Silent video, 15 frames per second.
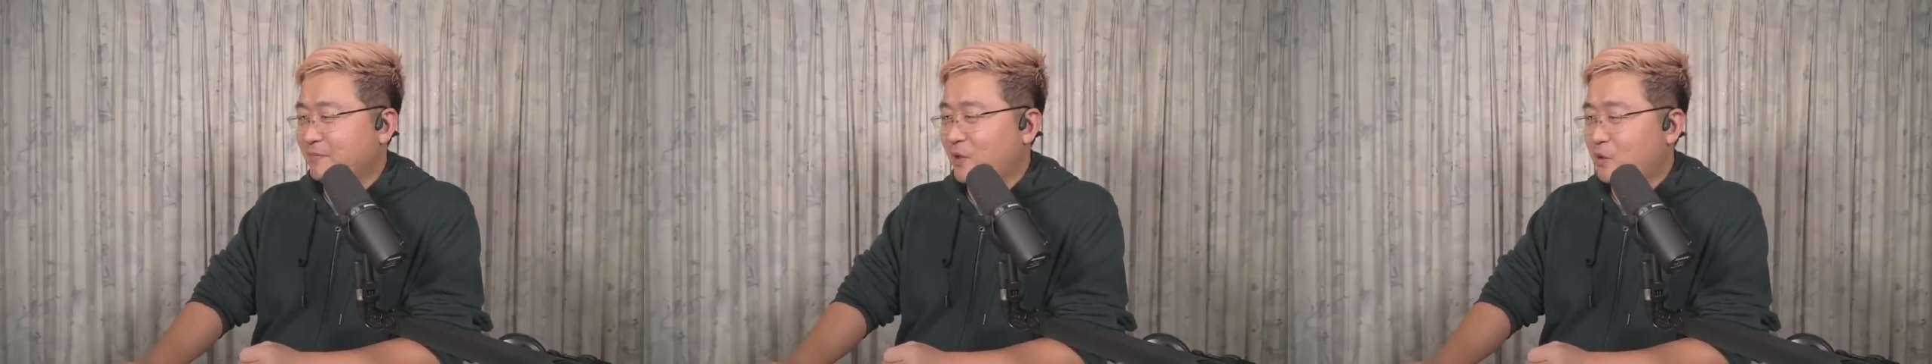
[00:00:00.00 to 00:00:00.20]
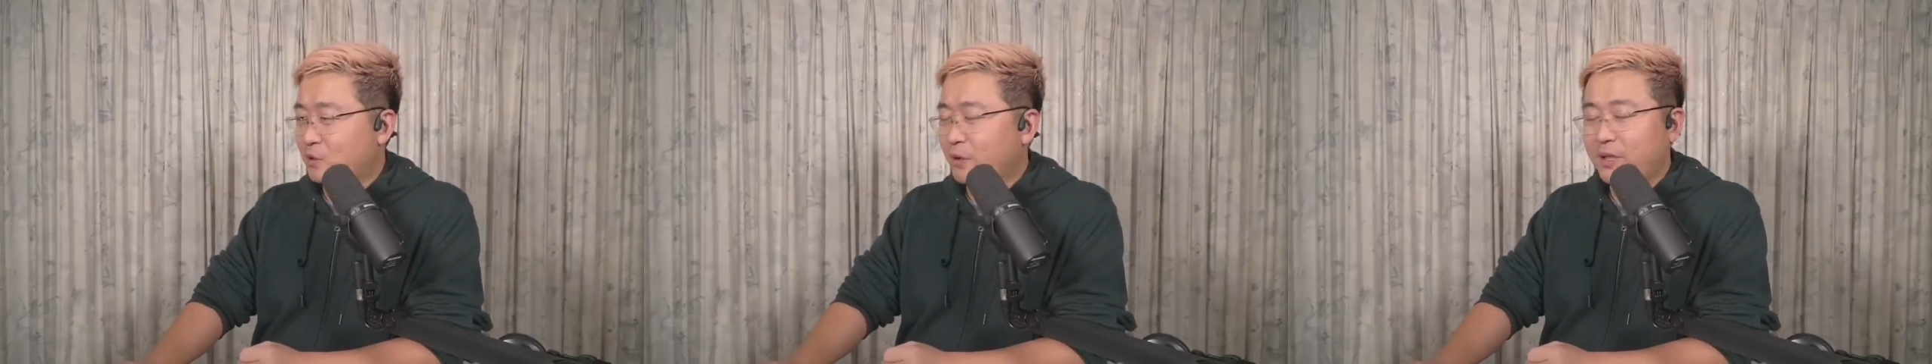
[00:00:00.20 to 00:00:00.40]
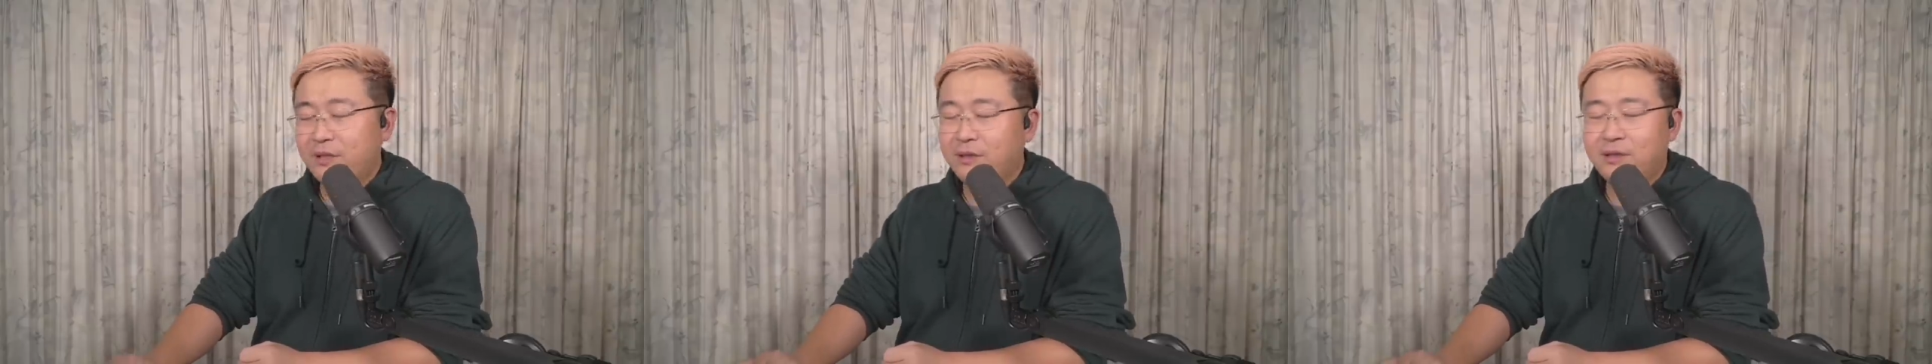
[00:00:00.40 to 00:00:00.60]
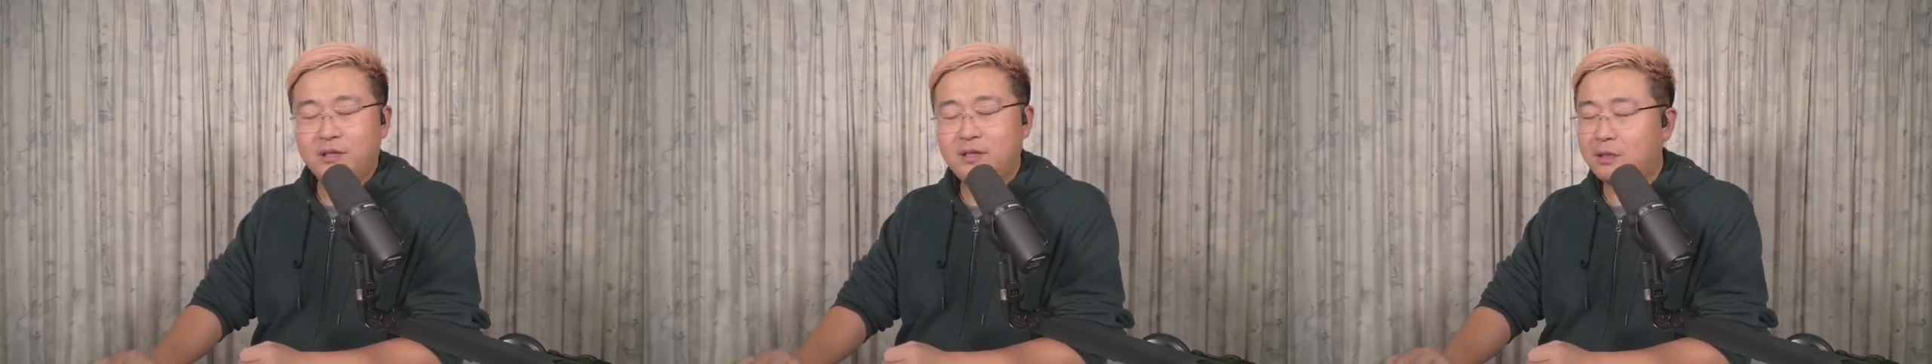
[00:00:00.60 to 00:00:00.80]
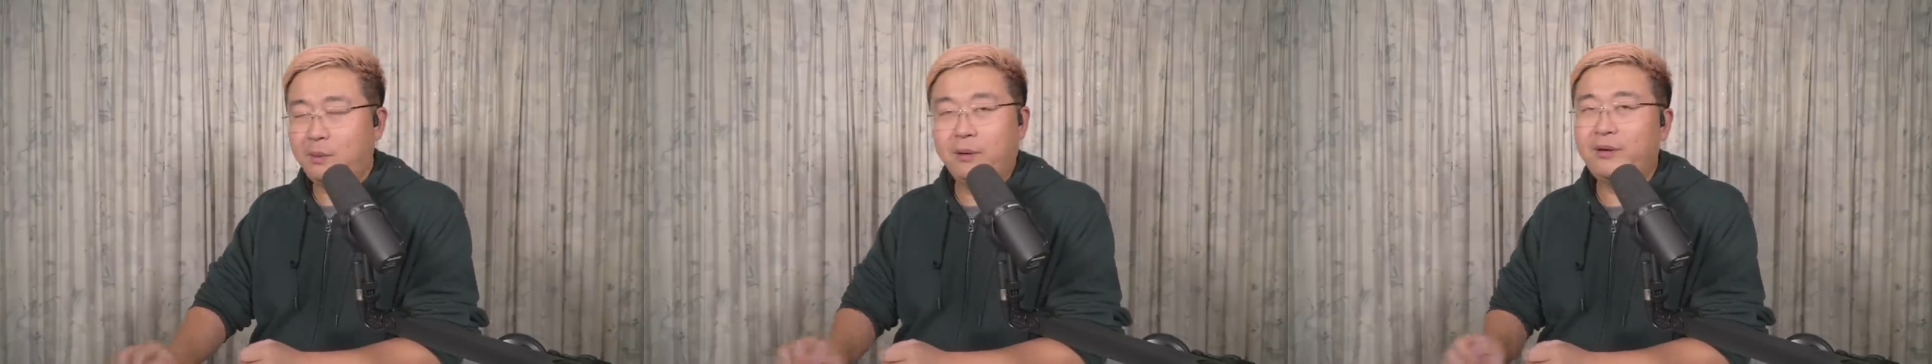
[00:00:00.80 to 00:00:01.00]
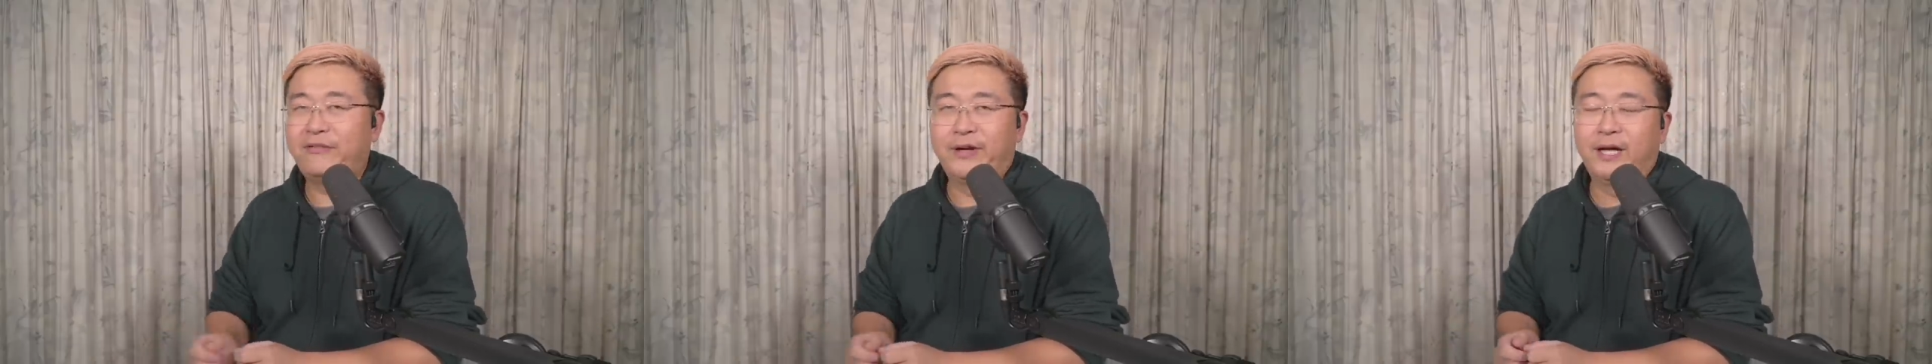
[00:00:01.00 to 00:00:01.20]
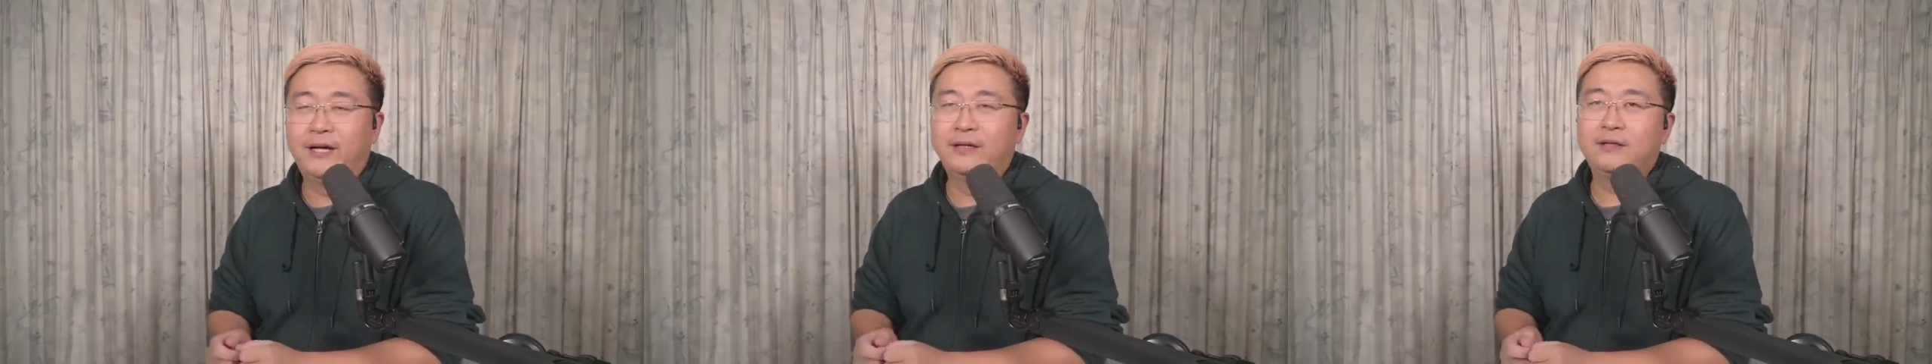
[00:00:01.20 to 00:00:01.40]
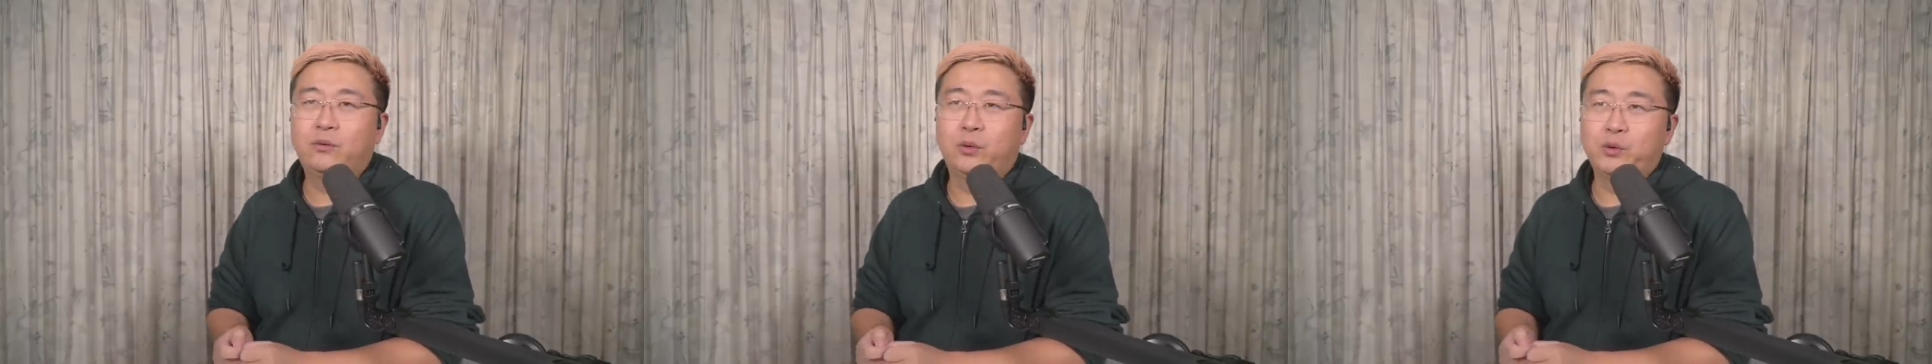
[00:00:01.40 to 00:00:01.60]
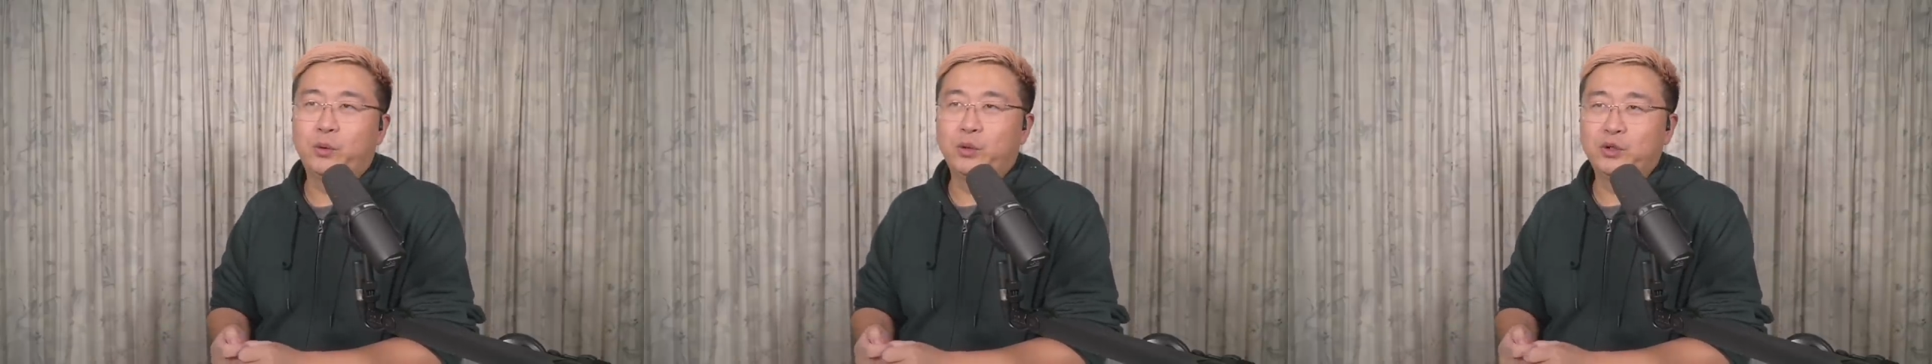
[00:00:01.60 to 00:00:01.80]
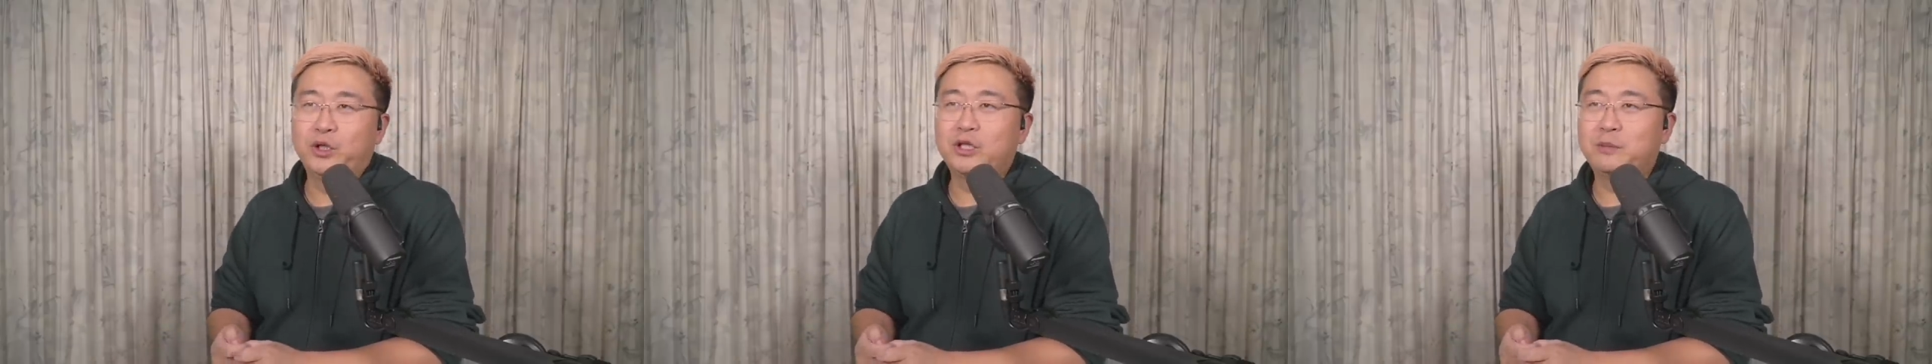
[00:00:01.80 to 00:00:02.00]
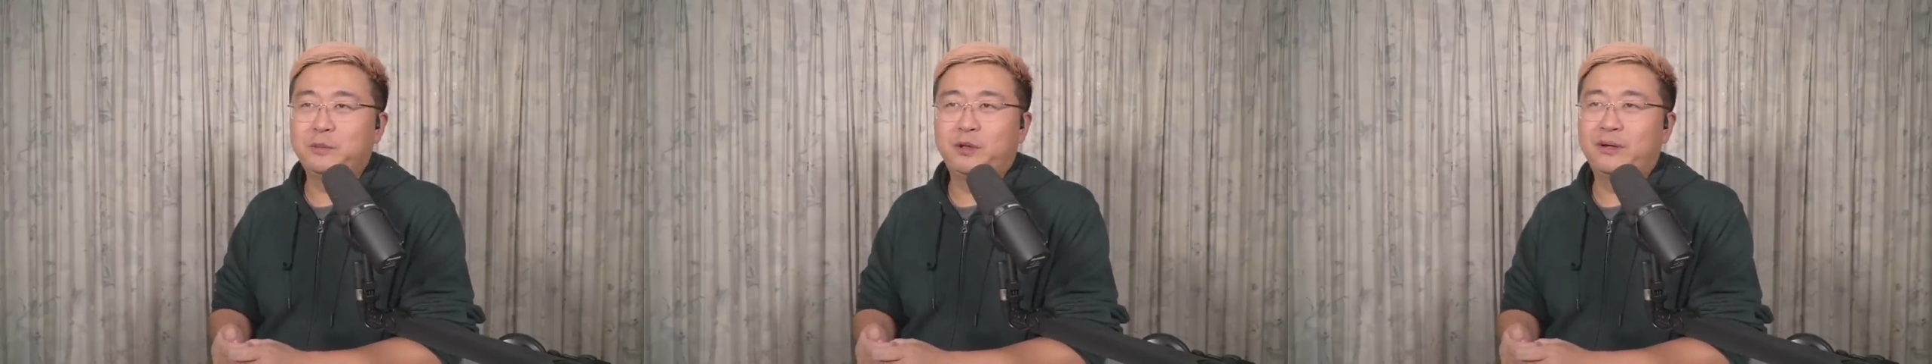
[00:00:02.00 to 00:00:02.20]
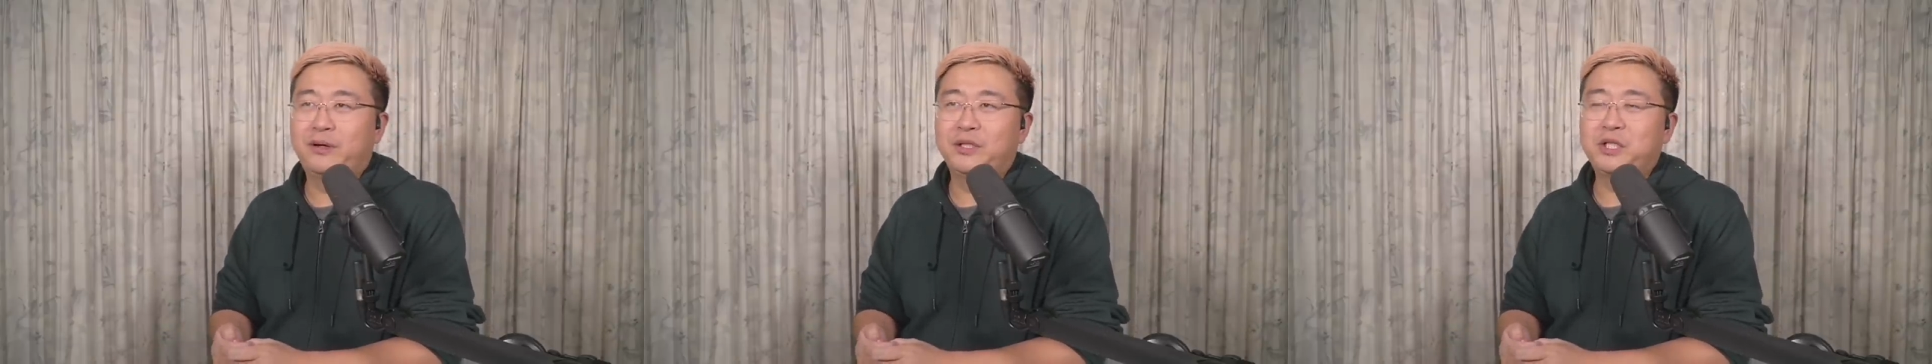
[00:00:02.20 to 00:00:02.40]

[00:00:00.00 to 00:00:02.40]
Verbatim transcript: 所以这个没办法的，我我觉得是没办法，